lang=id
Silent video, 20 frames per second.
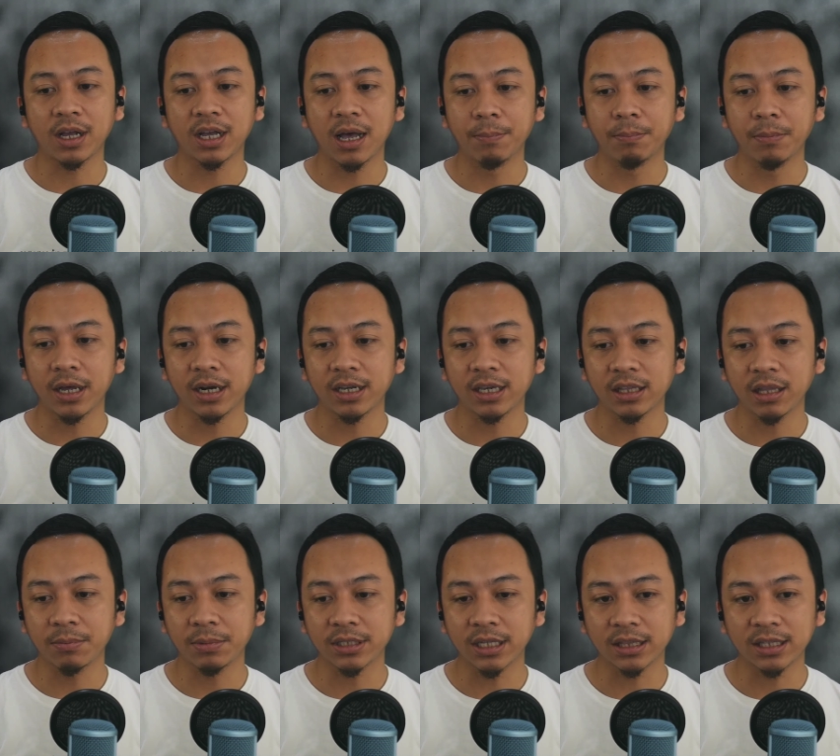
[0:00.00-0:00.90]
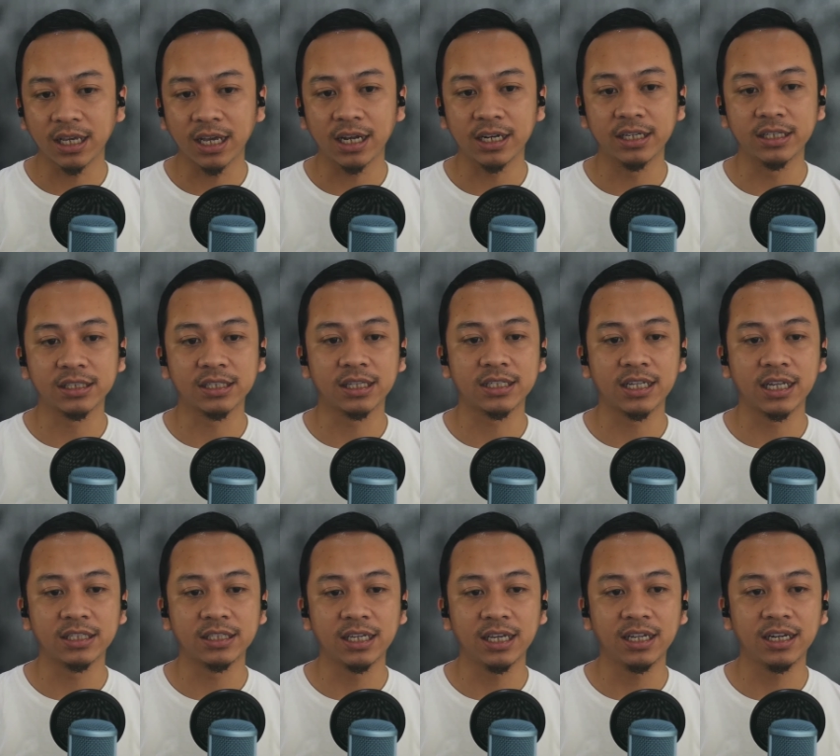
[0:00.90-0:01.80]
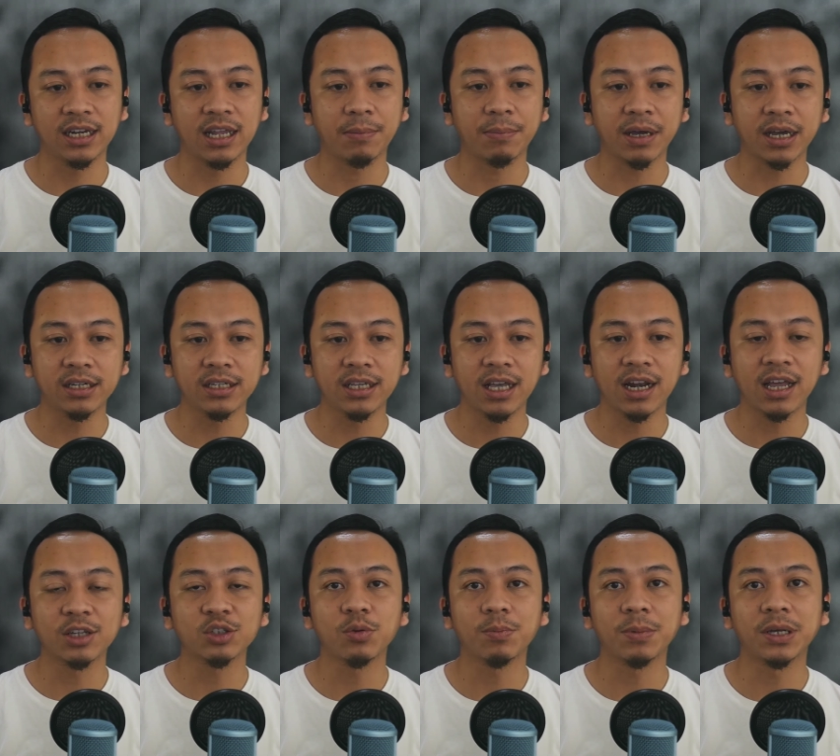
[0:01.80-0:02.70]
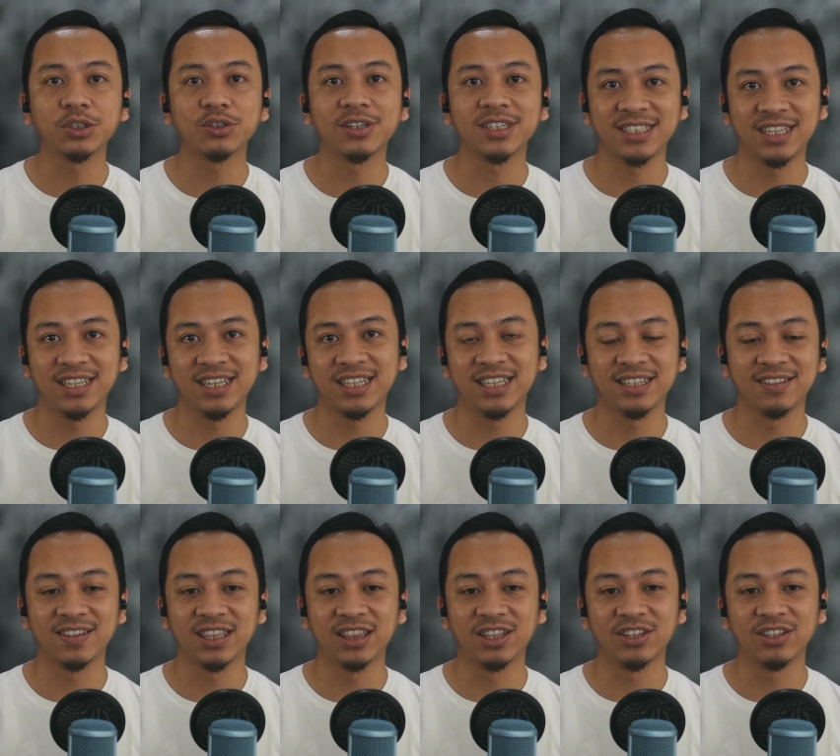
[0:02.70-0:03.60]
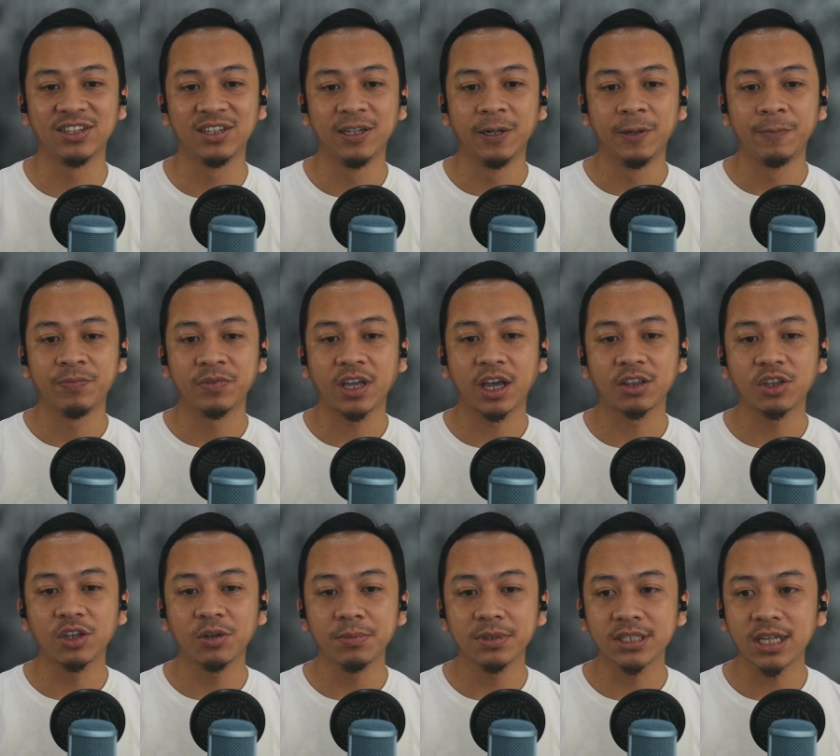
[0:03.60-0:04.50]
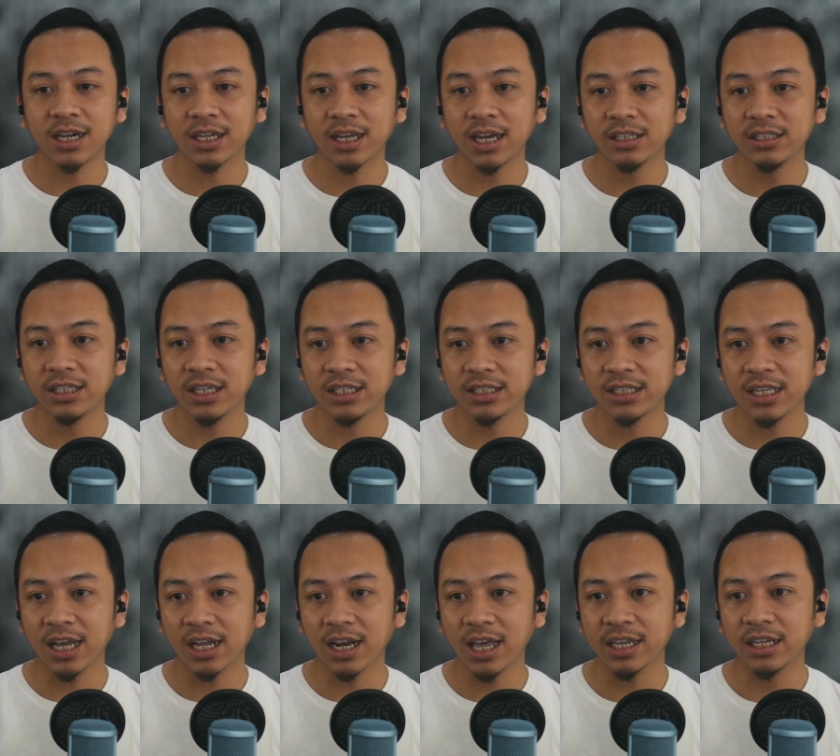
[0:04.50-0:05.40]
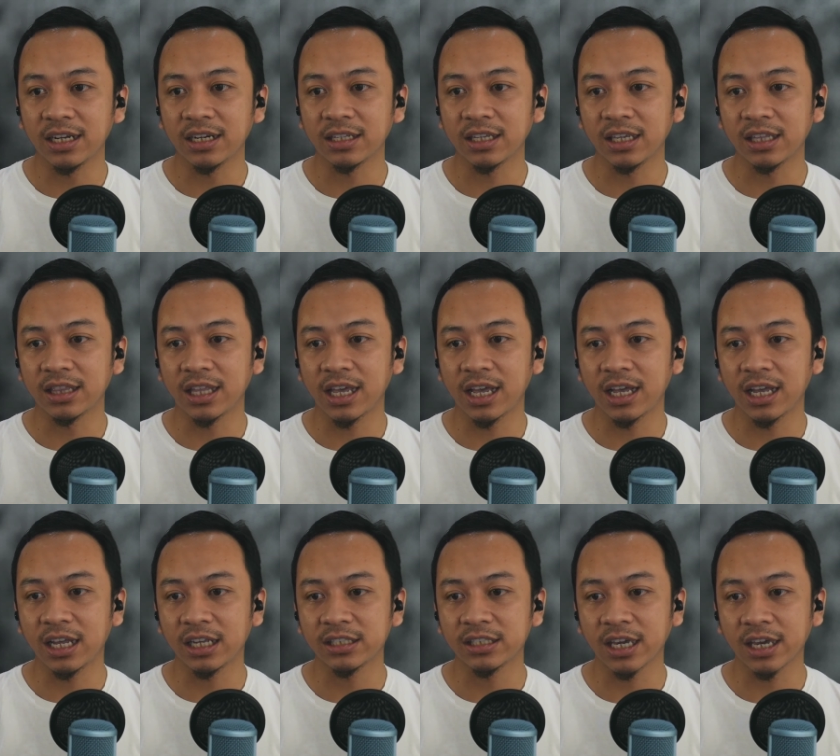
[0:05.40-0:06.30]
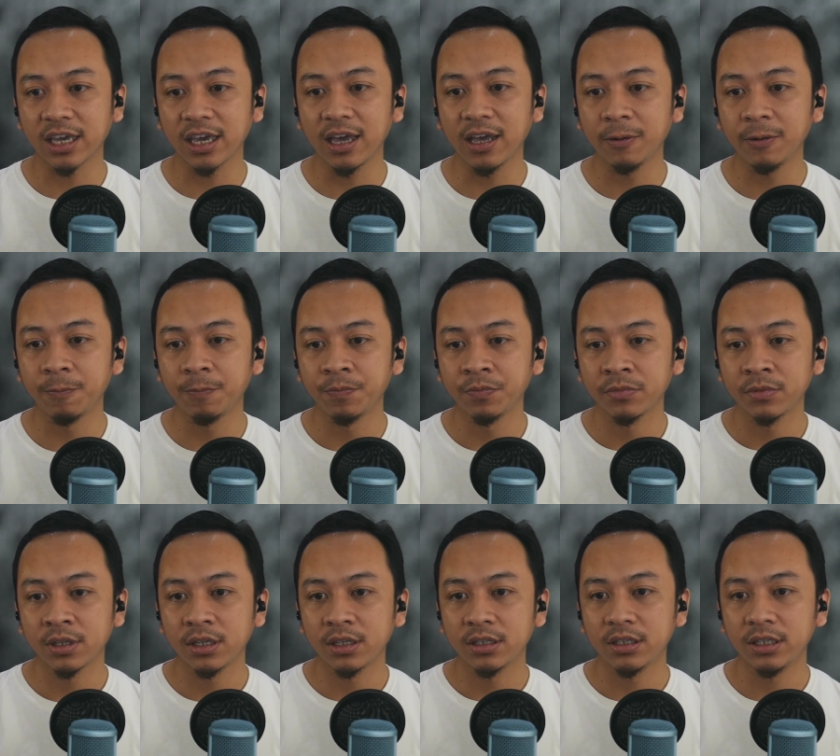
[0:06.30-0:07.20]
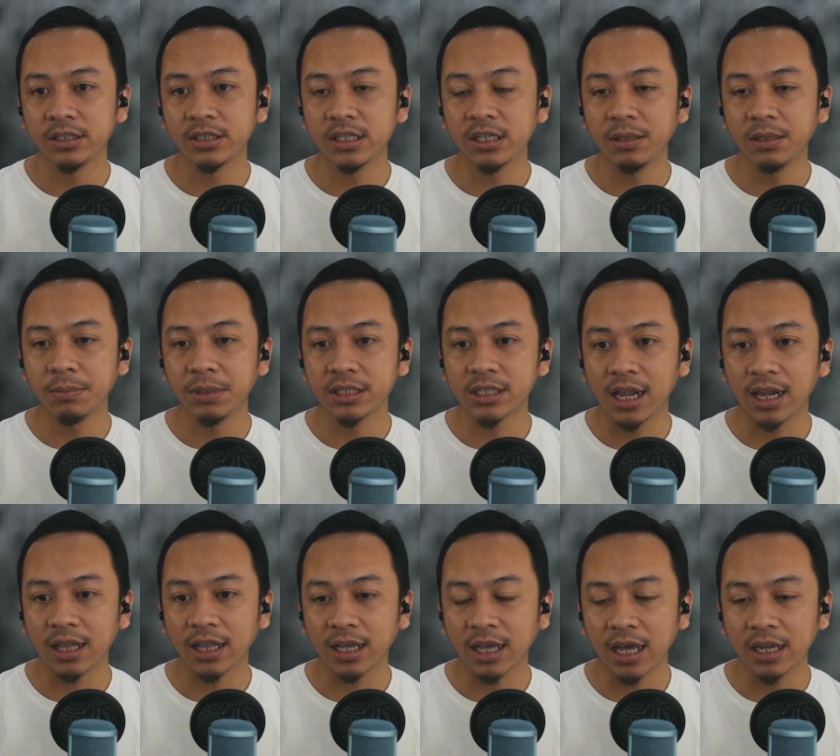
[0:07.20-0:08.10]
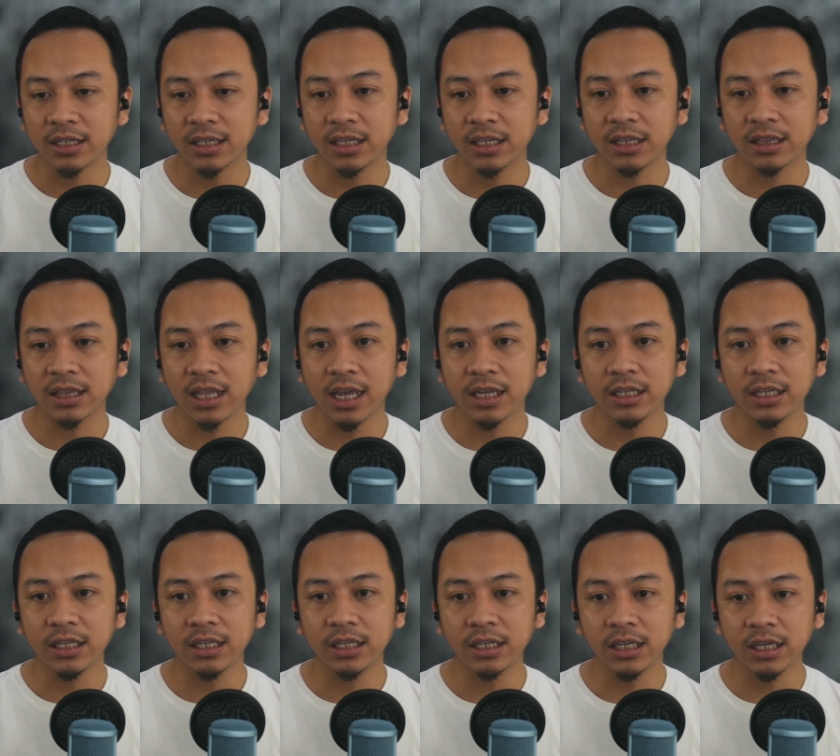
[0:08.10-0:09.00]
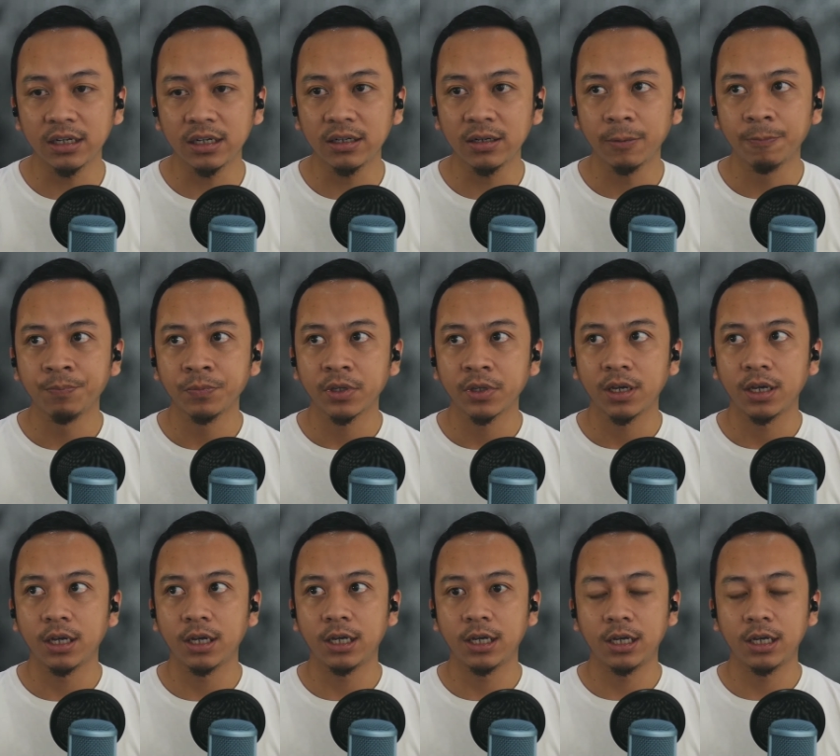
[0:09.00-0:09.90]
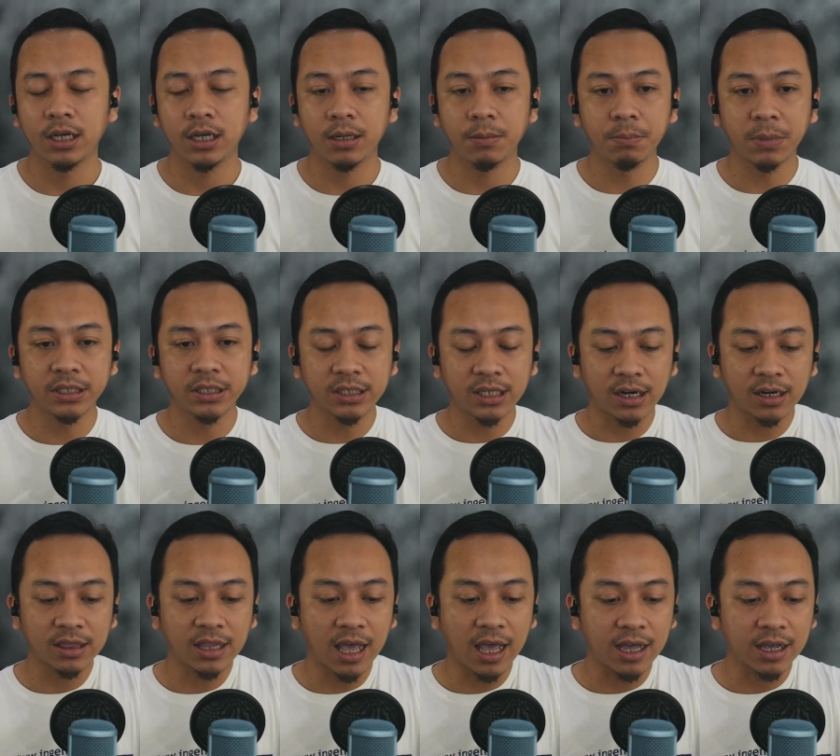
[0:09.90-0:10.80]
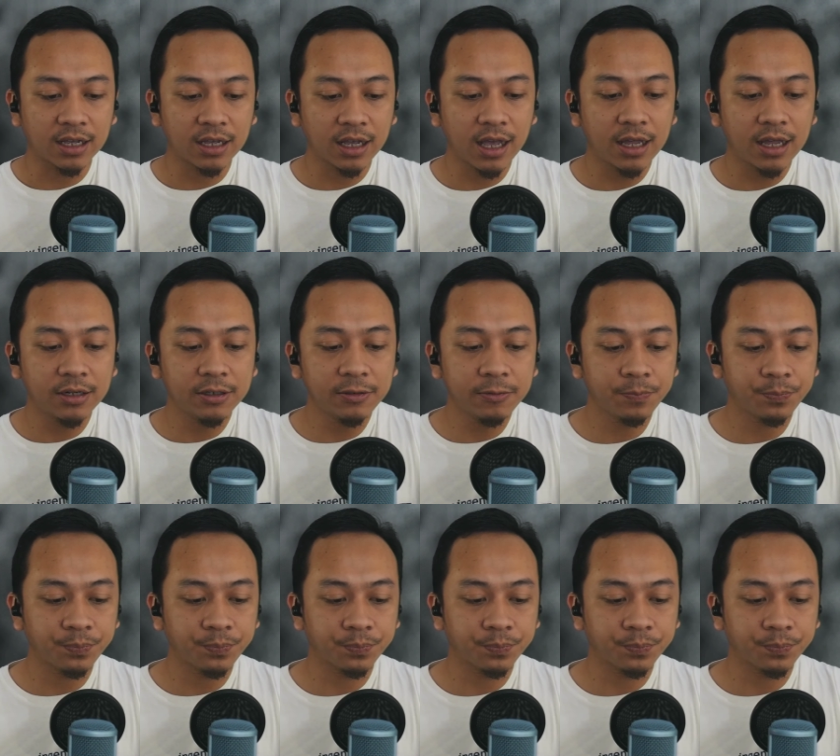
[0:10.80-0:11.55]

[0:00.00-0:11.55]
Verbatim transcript: gambar kita bisa tinggal insert saja. Nah, maka dia langsung masuk ke sini gitu. Atau misalkan jenis yang lain kita cek ya. Di sini misalkan kita ingin uh, menyertakan